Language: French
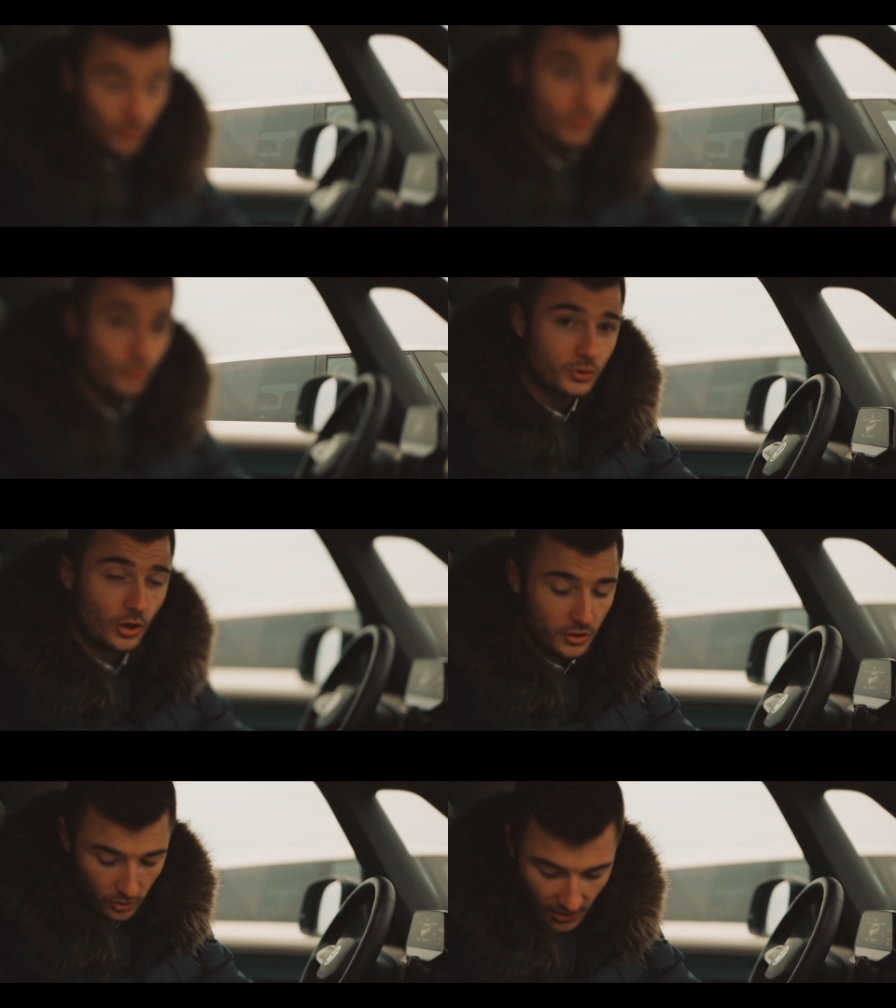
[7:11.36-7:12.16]
Une
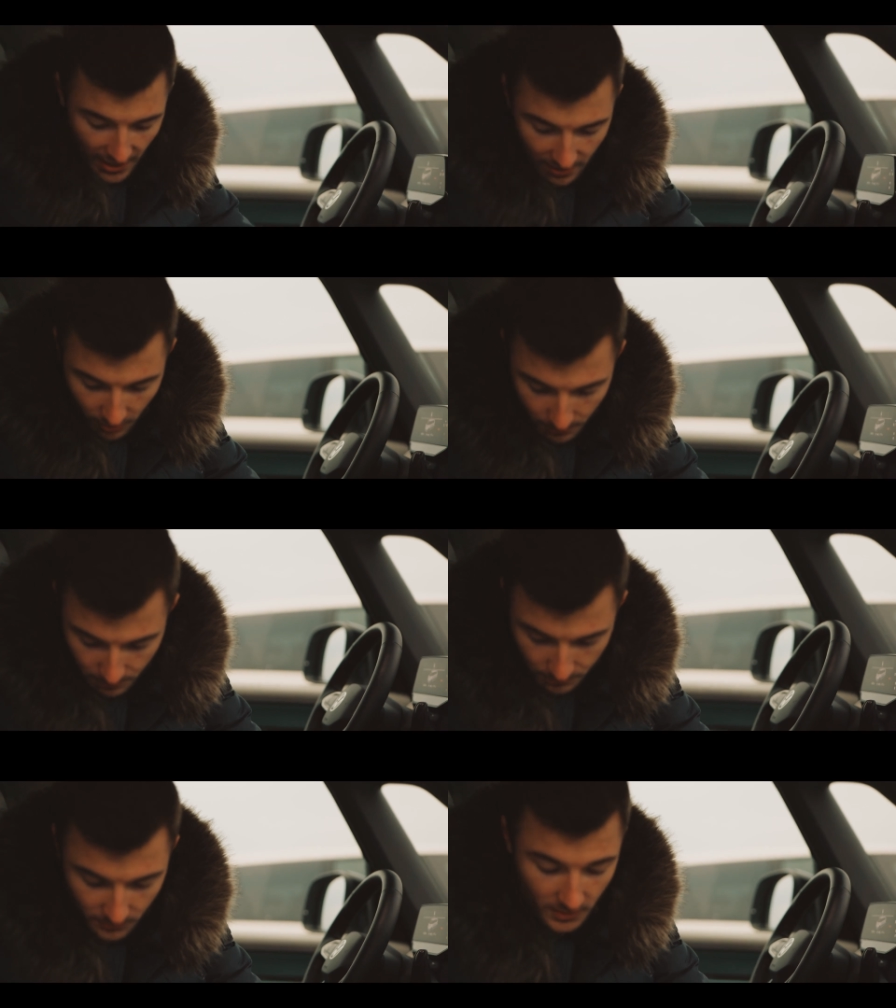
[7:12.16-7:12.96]
console centrale
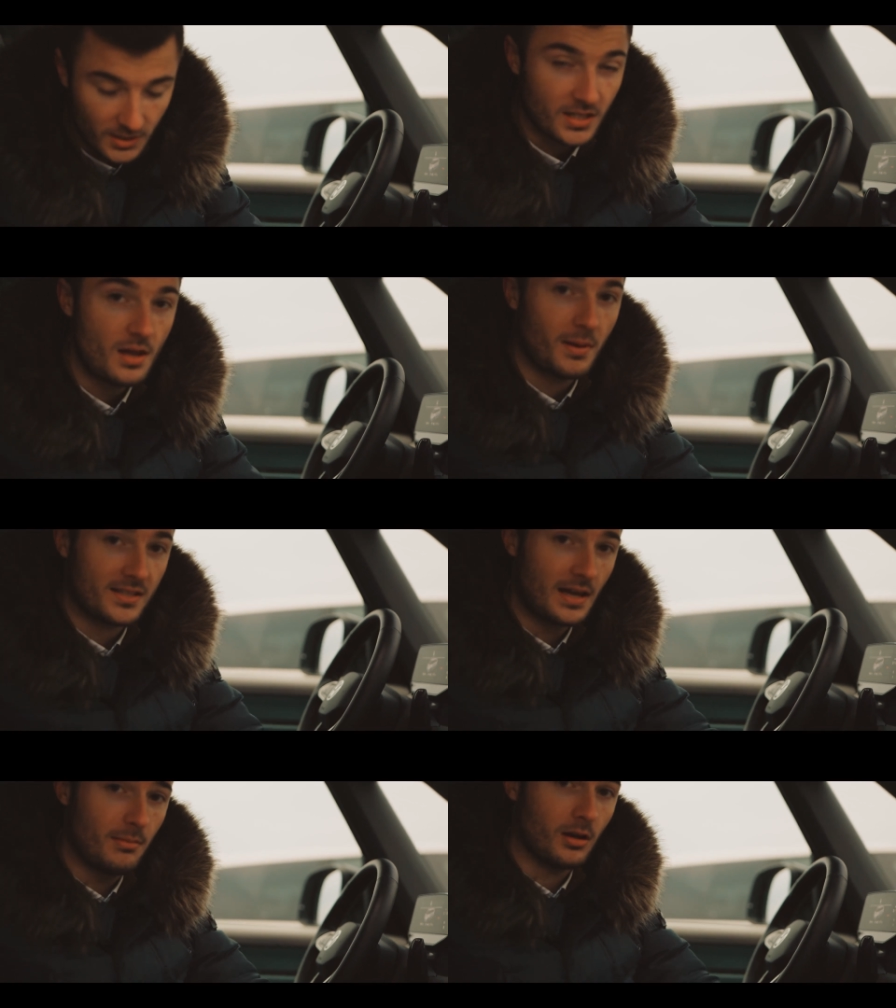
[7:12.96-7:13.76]
qui est
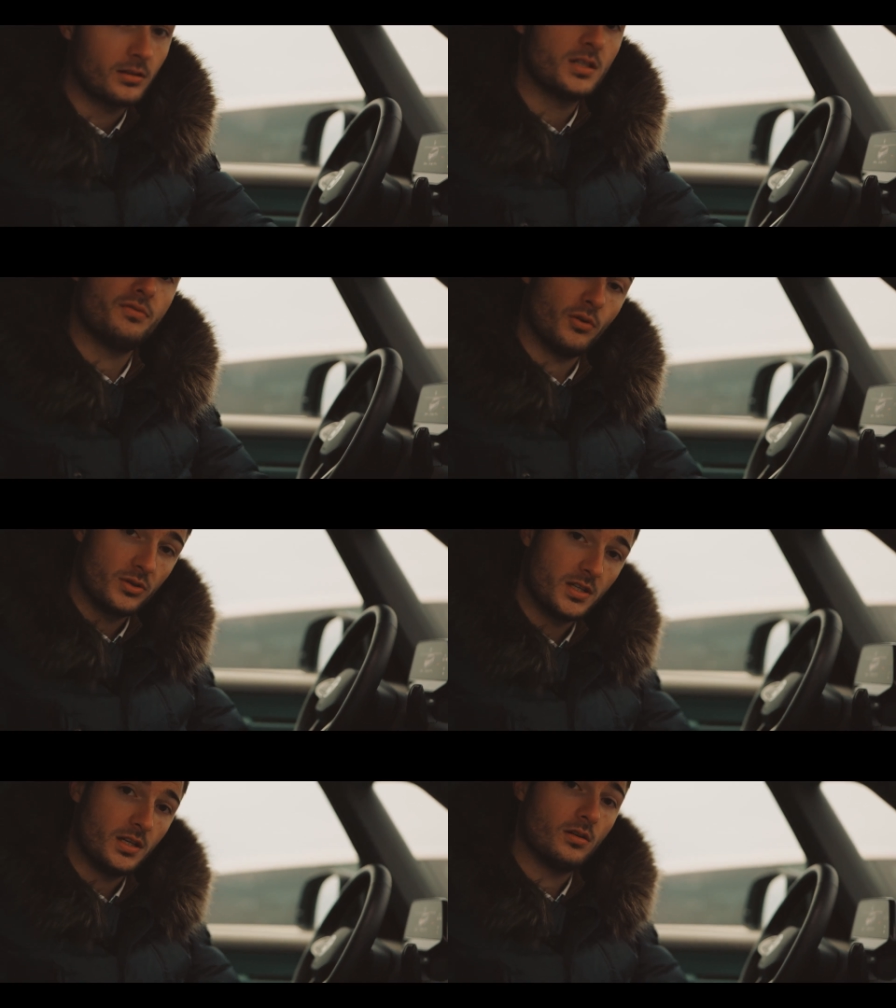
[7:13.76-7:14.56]
déplaçable, qui fait
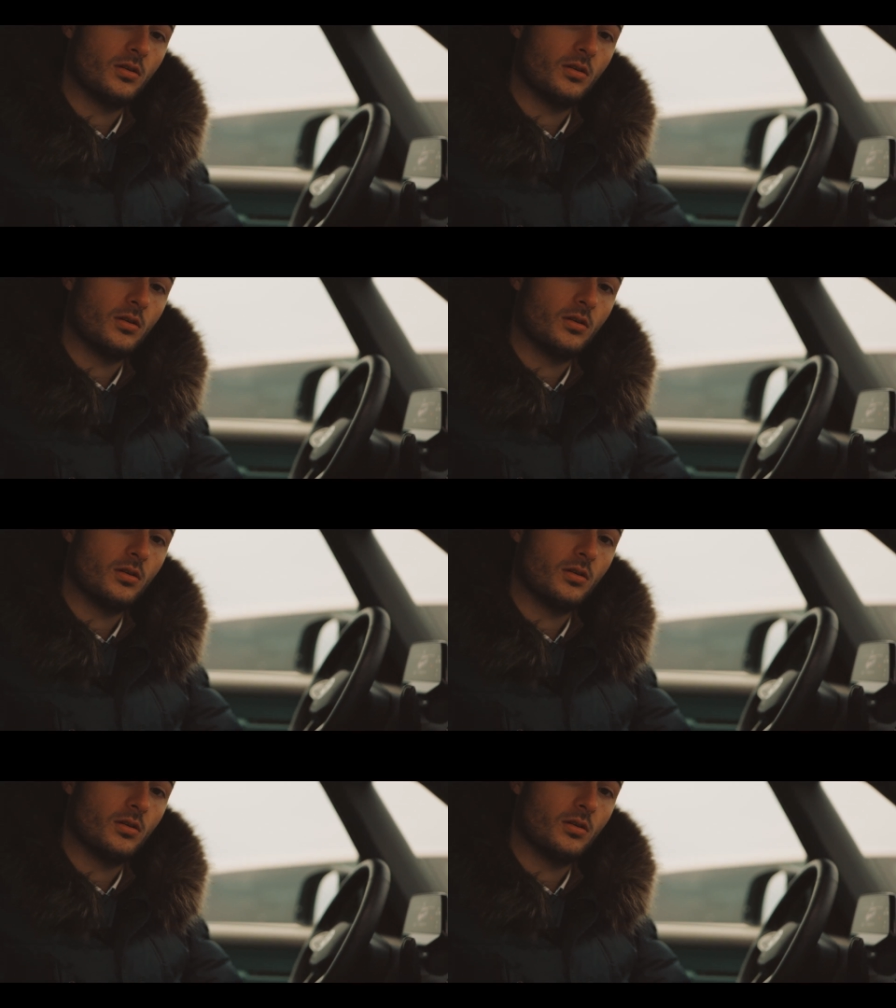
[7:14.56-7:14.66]
aussi